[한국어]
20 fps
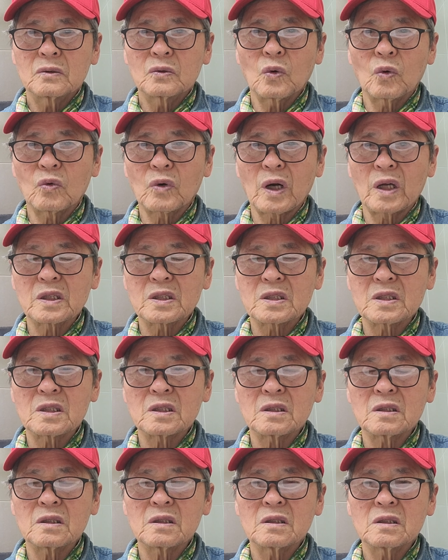
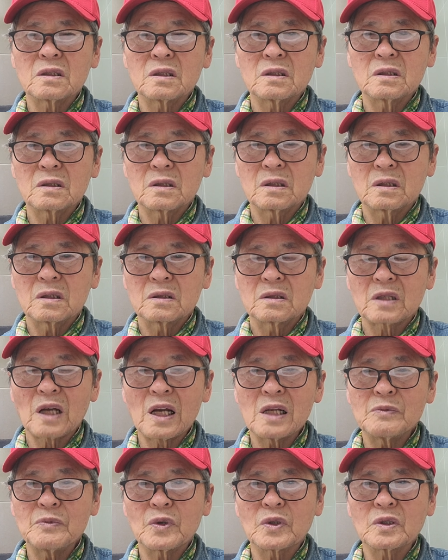똑같이
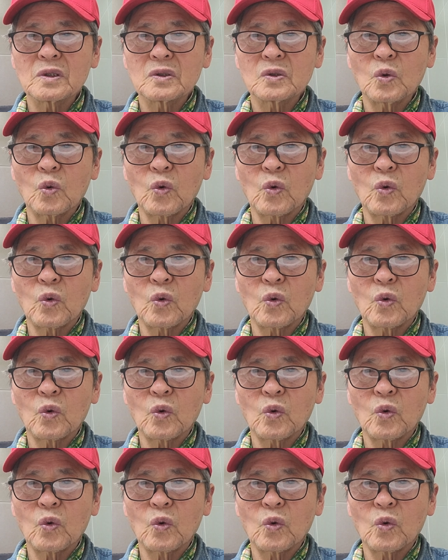살면